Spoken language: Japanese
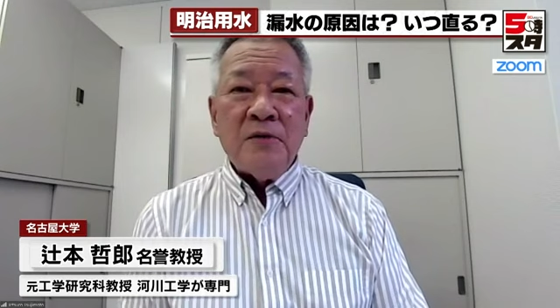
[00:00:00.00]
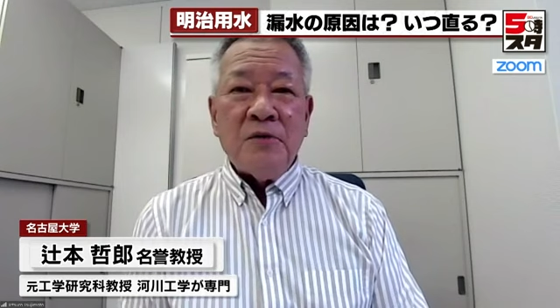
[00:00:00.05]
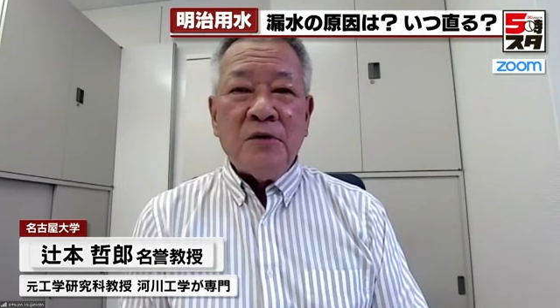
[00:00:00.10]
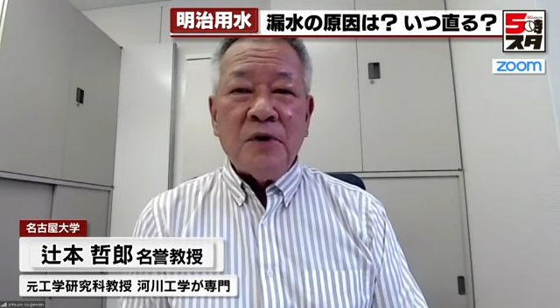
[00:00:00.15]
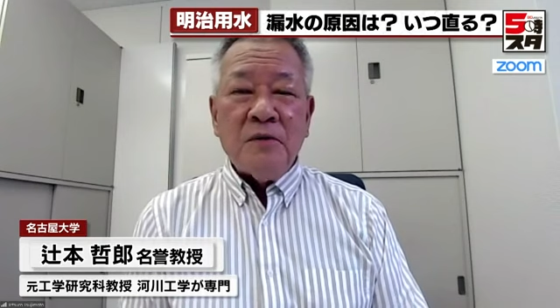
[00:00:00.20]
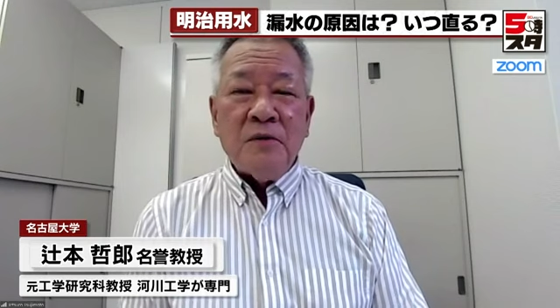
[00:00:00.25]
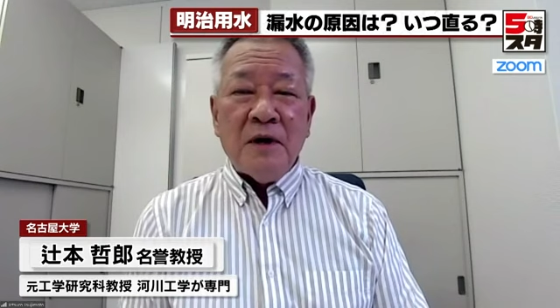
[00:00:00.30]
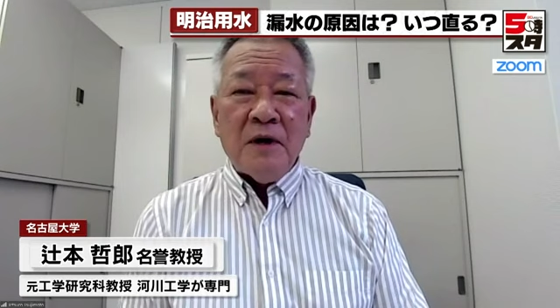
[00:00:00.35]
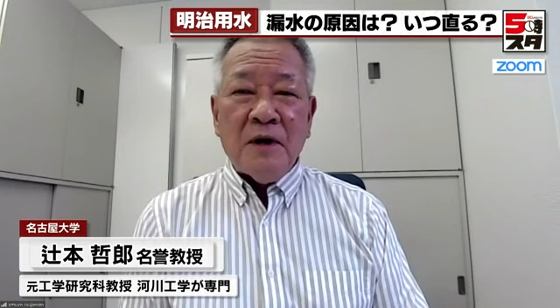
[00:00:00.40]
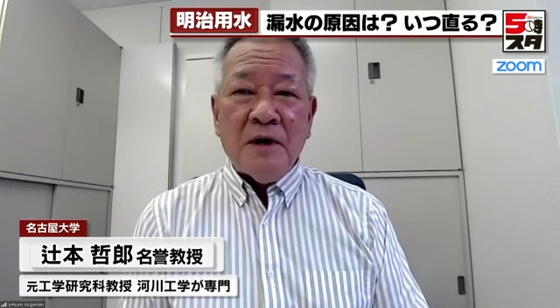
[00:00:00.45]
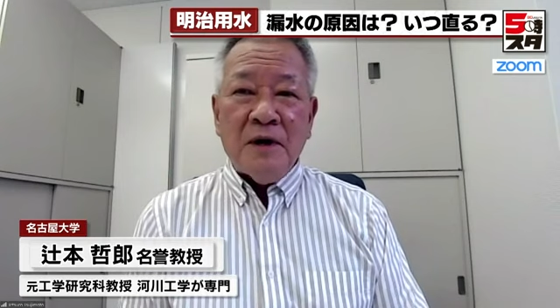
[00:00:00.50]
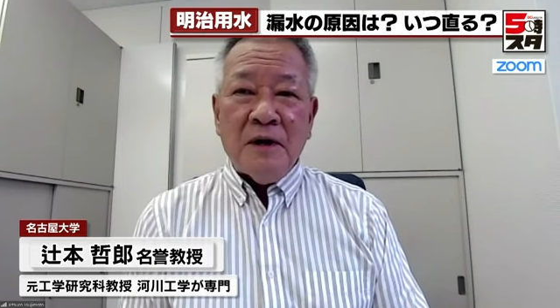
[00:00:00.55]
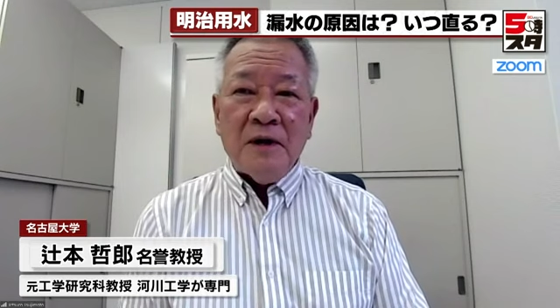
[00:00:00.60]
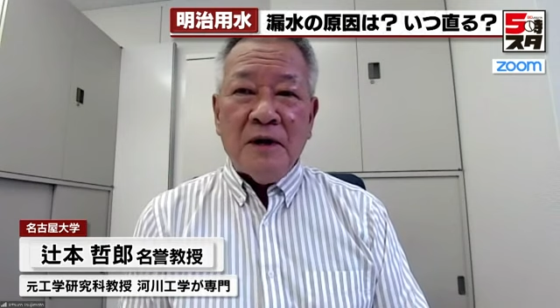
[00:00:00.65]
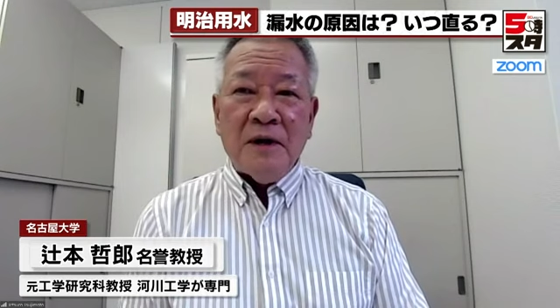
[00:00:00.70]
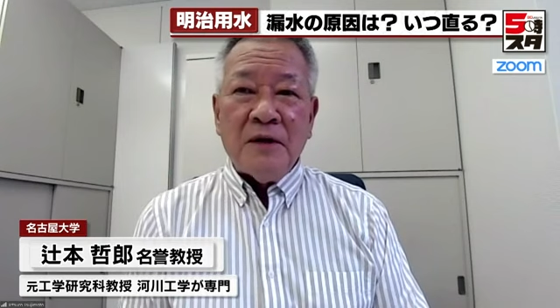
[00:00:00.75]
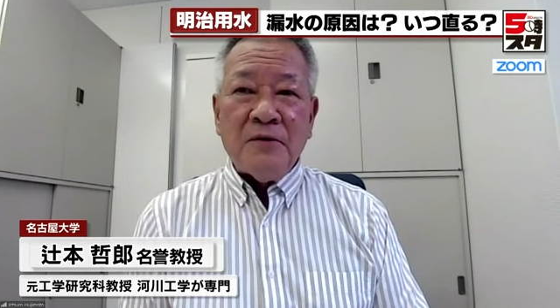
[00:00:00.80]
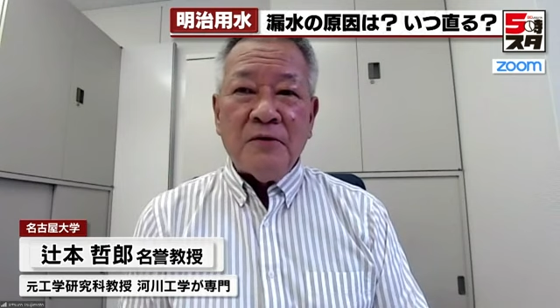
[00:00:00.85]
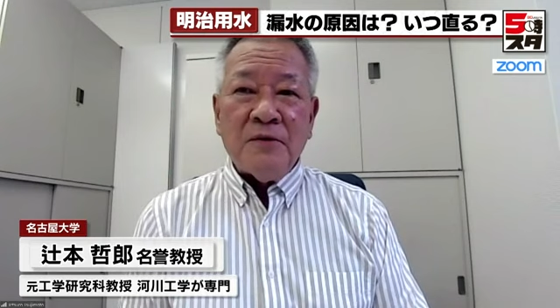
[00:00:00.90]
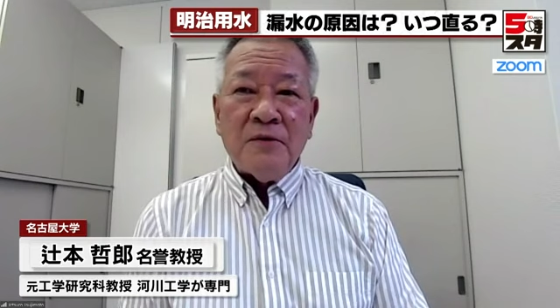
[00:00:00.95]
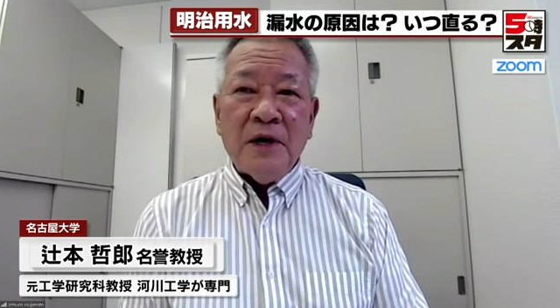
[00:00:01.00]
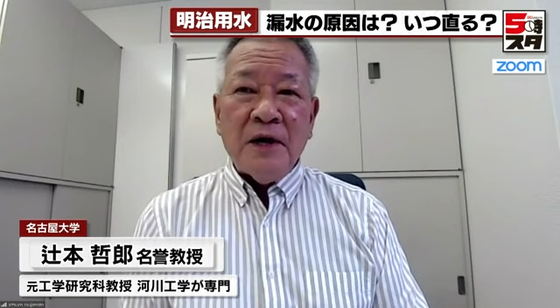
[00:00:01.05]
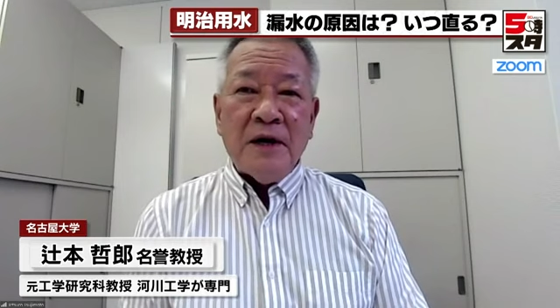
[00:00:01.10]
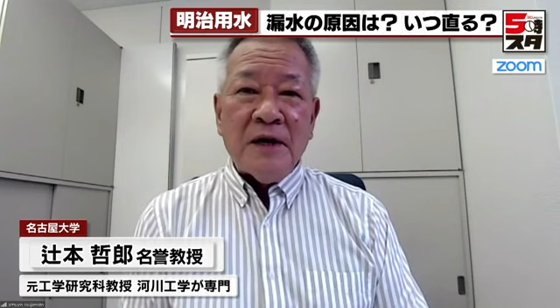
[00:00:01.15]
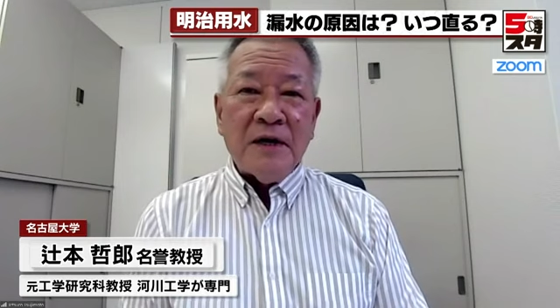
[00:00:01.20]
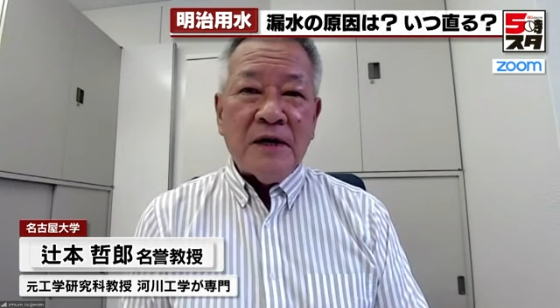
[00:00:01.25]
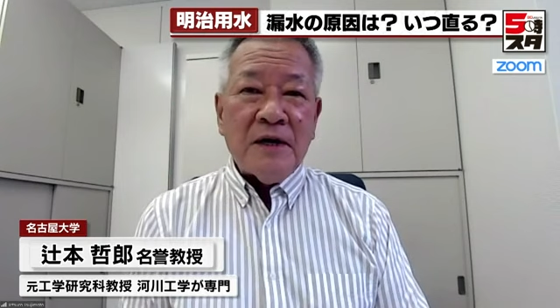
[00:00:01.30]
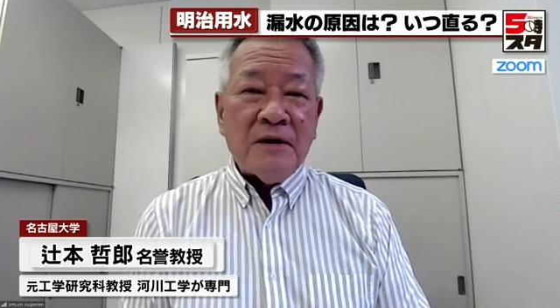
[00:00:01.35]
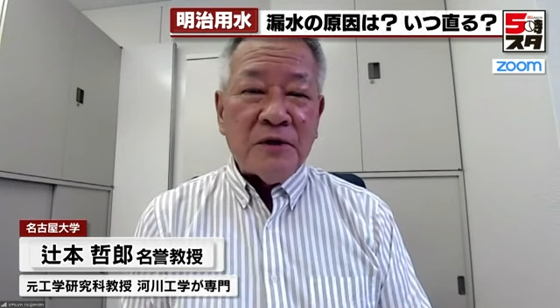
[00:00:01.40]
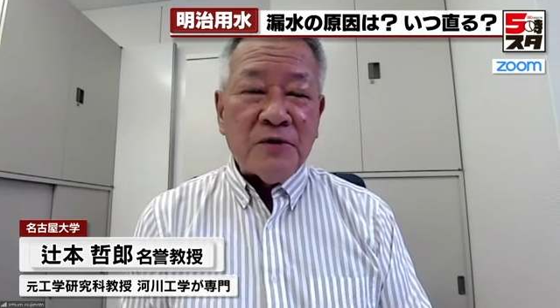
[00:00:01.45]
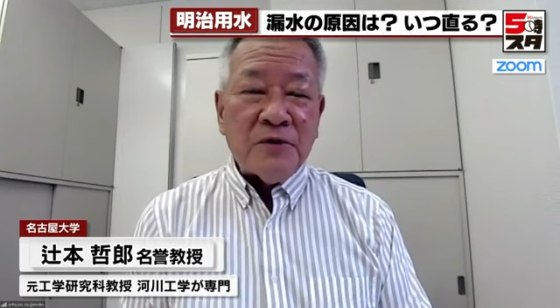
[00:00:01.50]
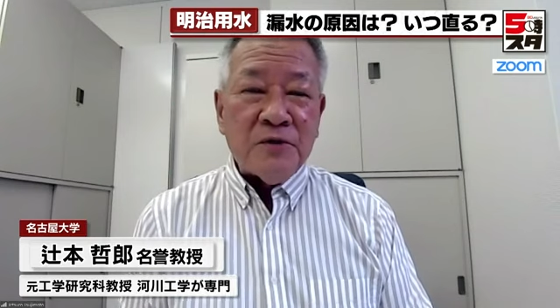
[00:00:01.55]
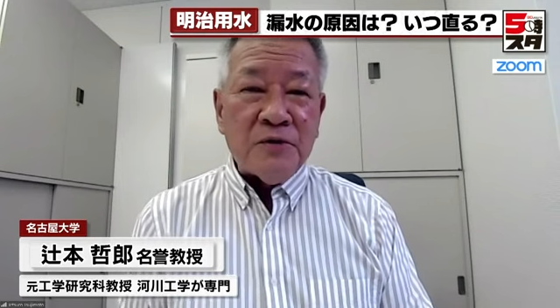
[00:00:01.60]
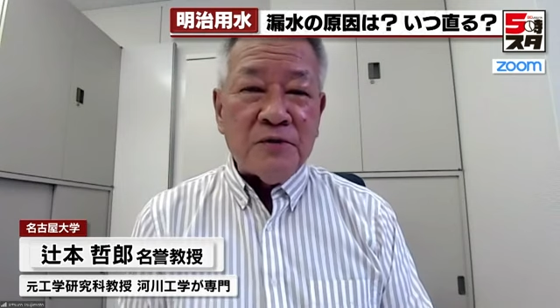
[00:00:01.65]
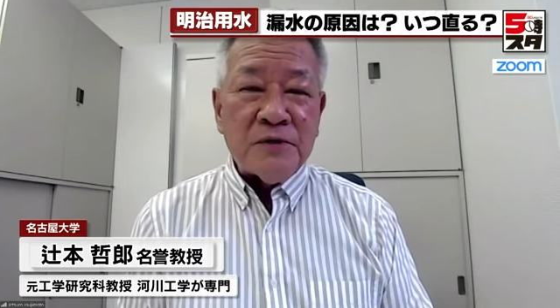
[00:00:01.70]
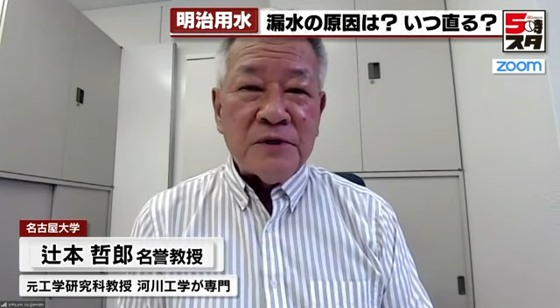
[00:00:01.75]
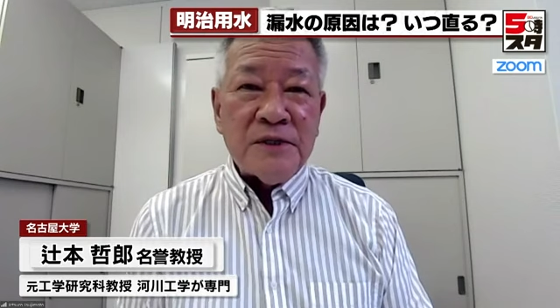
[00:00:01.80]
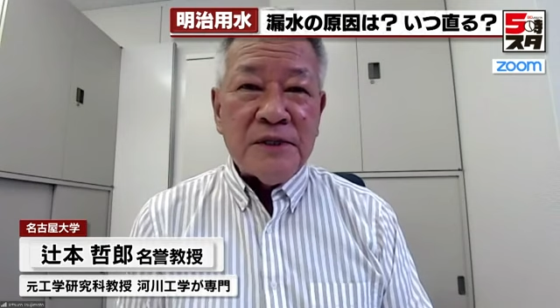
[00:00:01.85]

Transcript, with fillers: これはあの矢作川という